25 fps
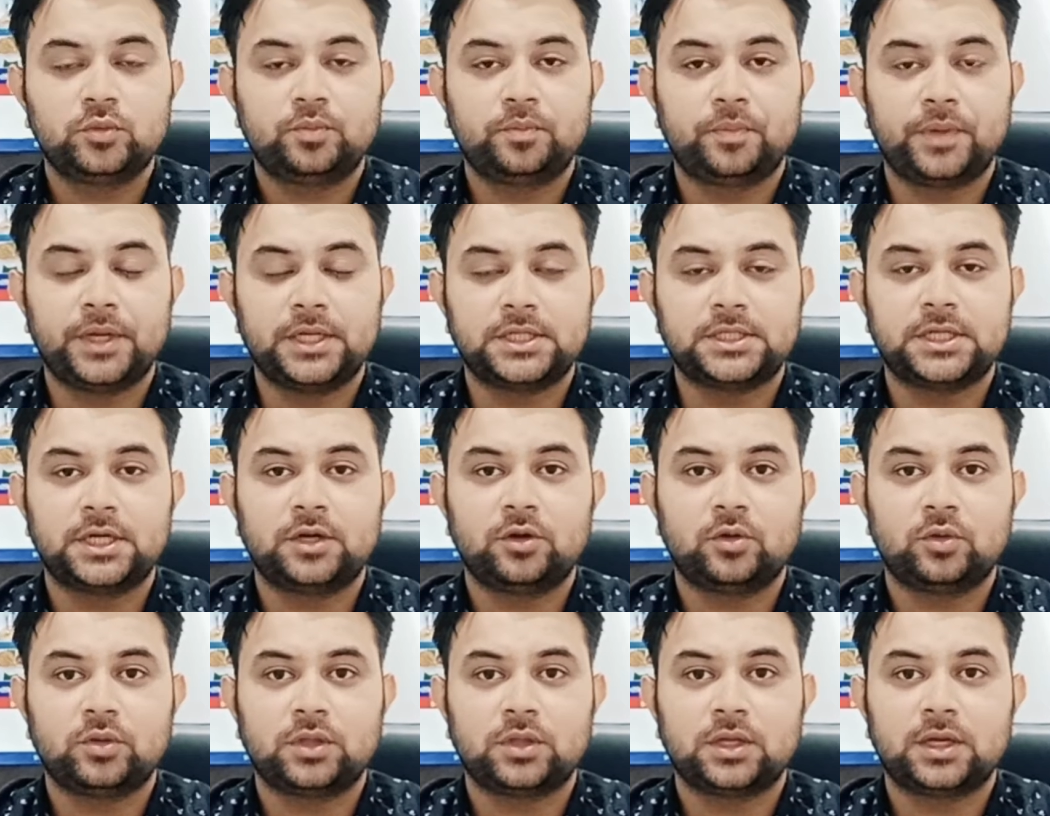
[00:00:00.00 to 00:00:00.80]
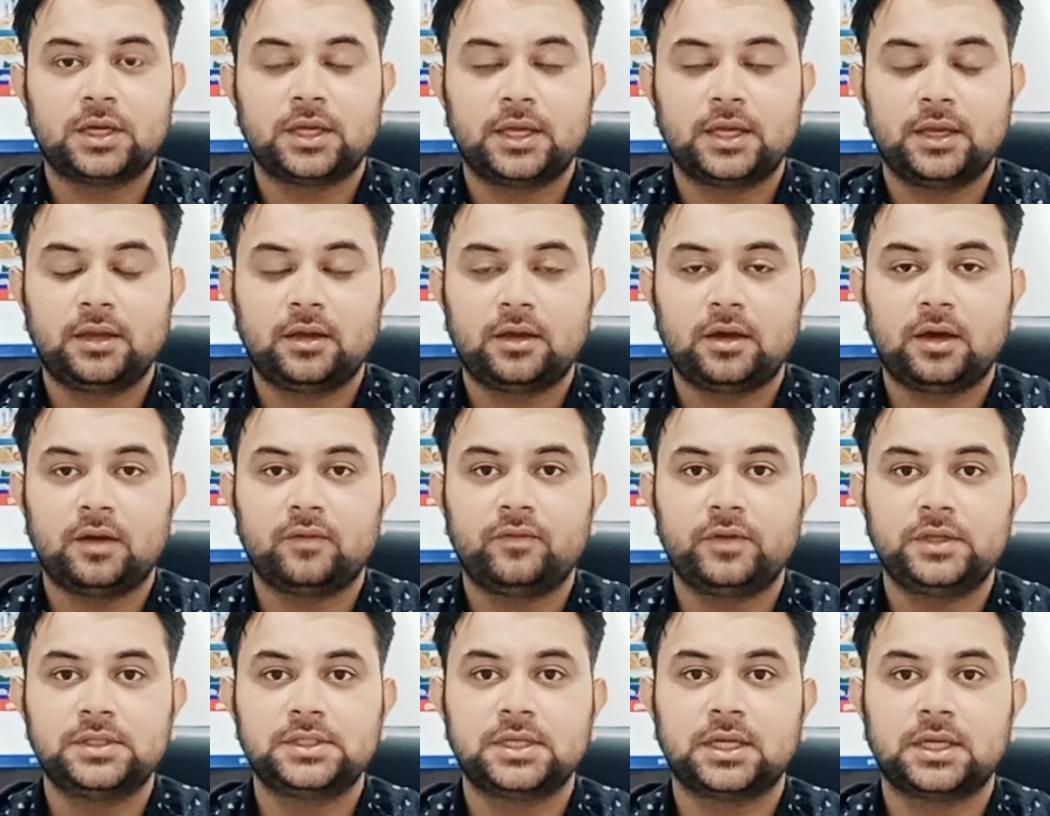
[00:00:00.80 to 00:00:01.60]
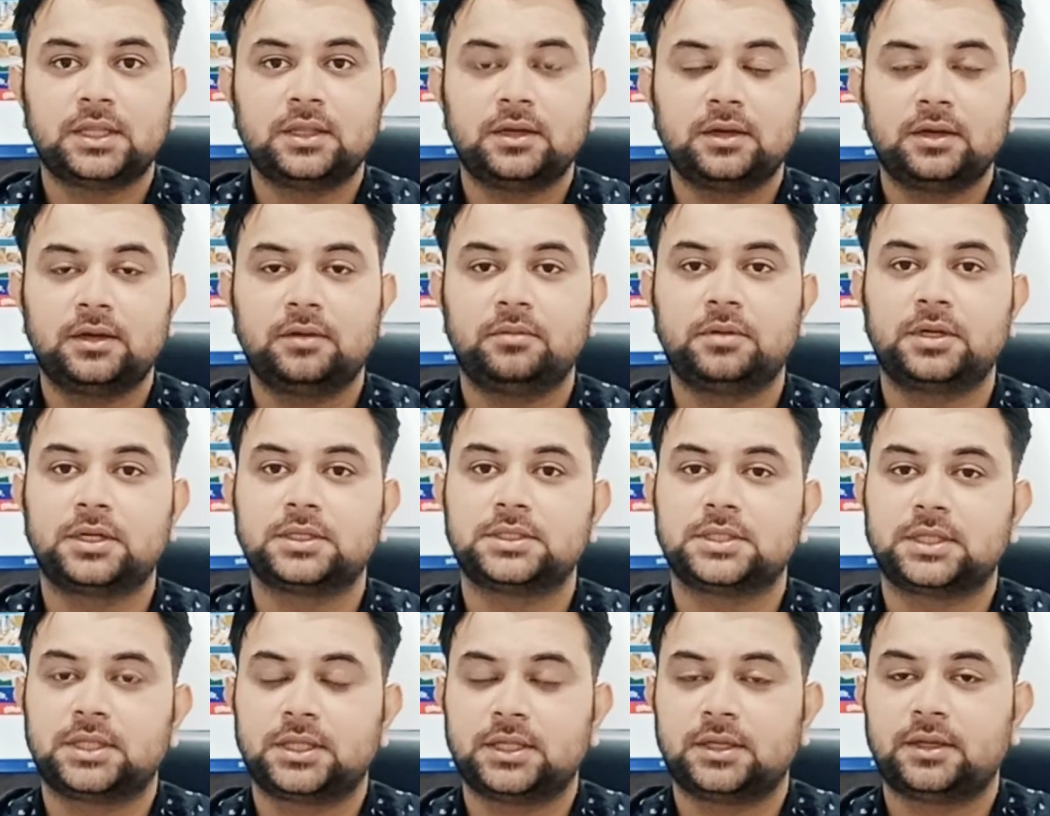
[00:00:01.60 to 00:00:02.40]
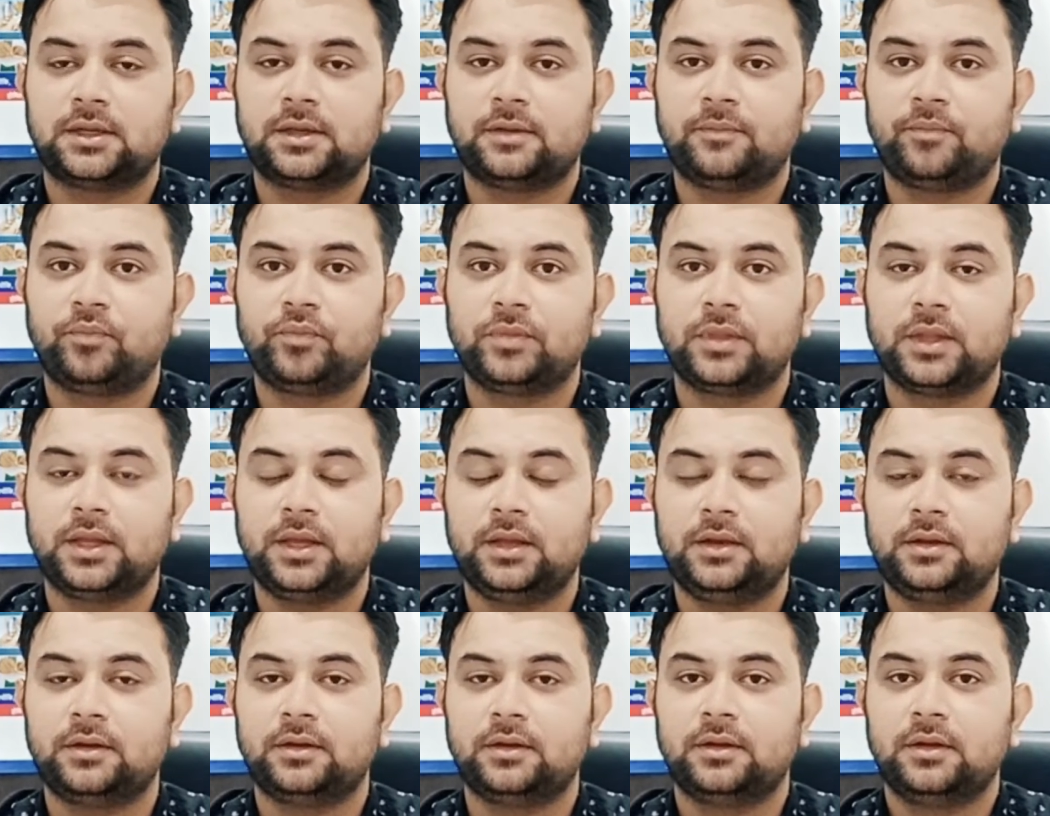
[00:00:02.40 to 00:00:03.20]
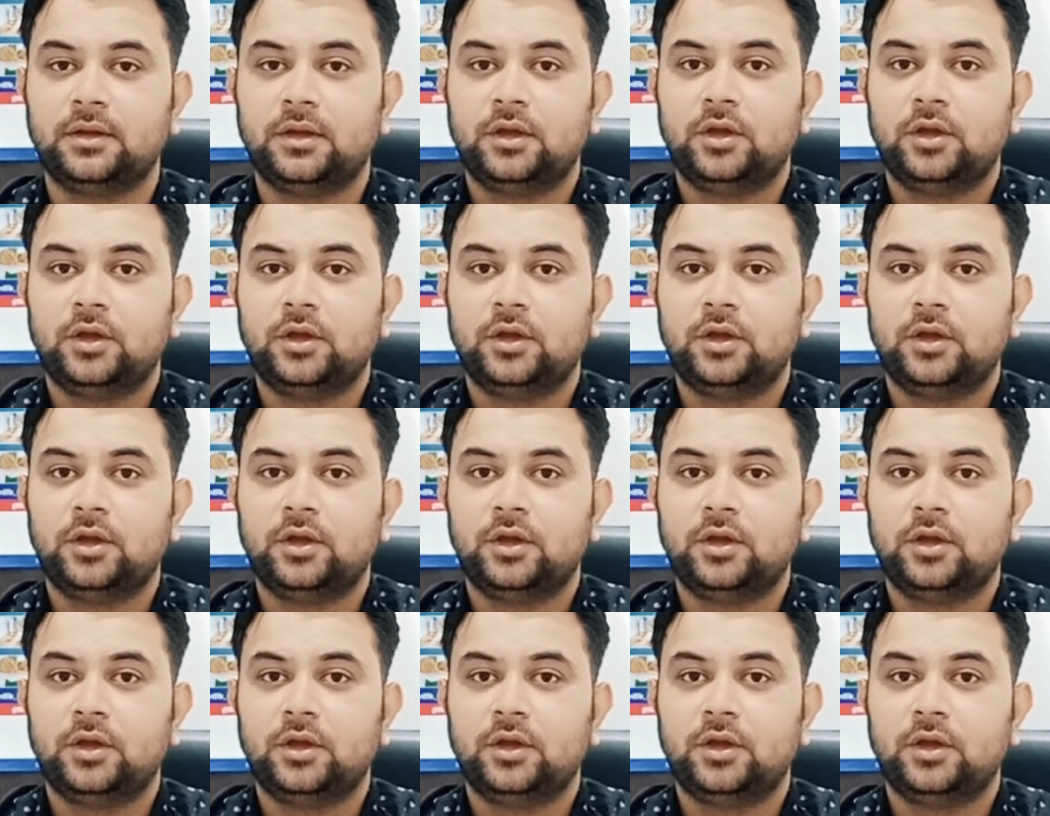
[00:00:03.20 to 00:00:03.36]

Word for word: पेशेंट होता है काफ़ी ज़्यादा घबरा जाते हैं है ना